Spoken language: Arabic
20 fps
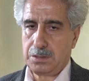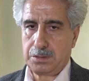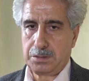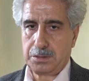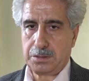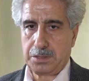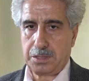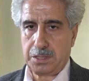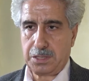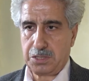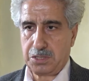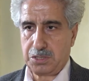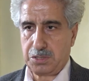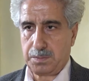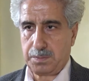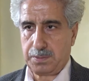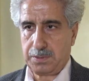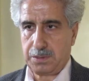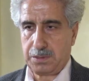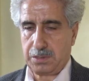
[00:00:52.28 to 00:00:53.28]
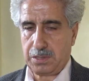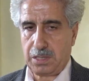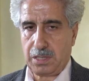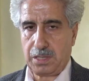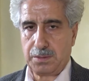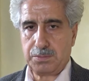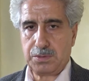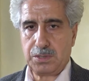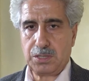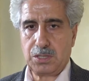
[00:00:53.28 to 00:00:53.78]
جريسي بيت
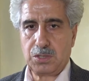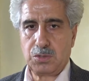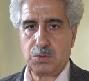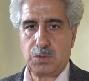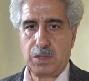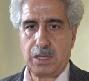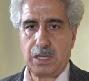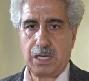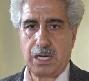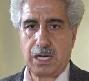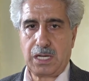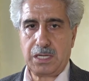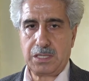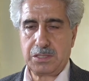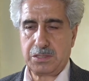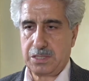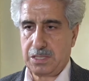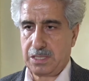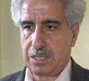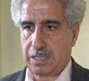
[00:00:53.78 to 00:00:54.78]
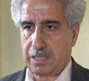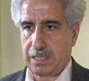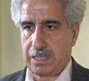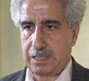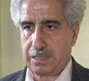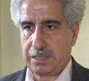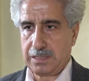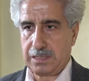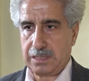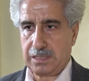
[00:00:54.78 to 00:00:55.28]
الأبيض وعلى
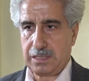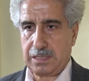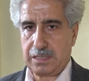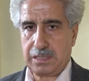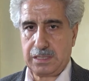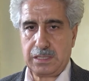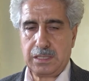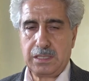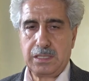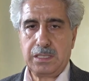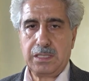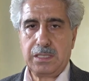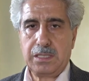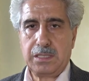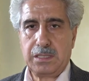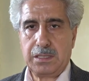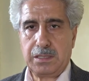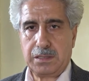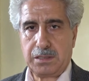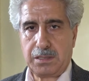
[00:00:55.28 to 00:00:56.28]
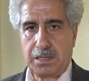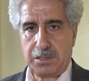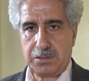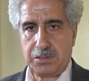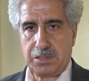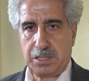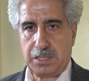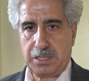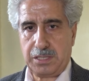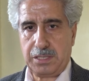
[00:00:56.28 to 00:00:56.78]
سريكانية
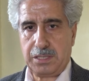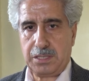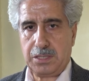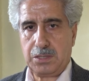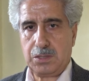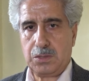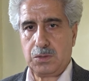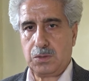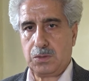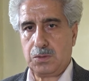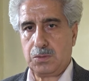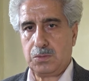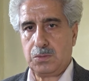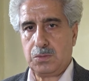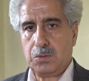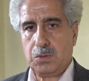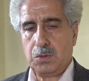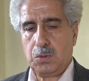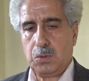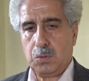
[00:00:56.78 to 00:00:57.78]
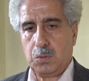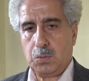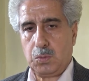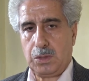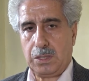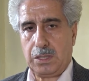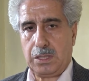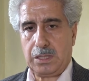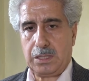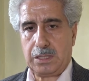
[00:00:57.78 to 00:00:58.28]
رأس العين
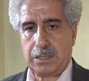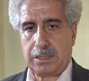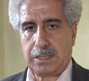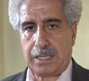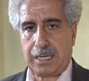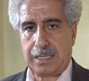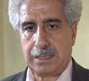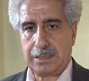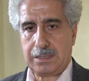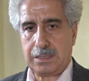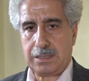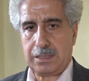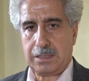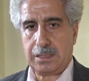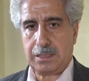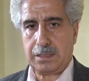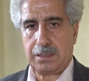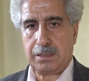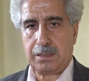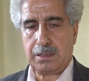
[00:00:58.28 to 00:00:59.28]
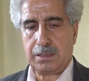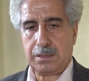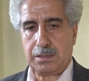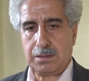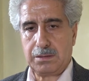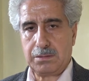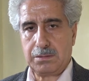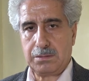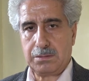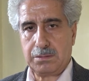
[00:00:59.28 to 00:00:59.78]
وتحديدا
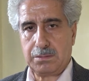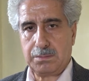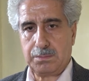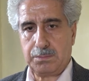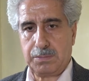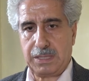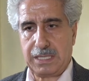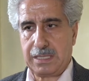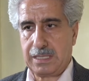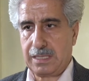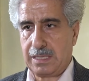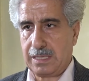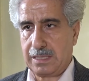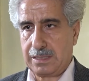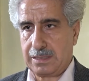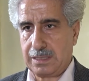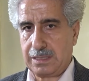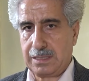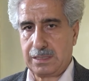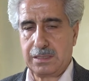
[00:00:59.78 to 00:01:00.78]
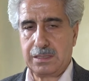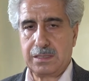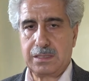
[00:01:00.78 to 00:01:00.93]
آه، بين هاتين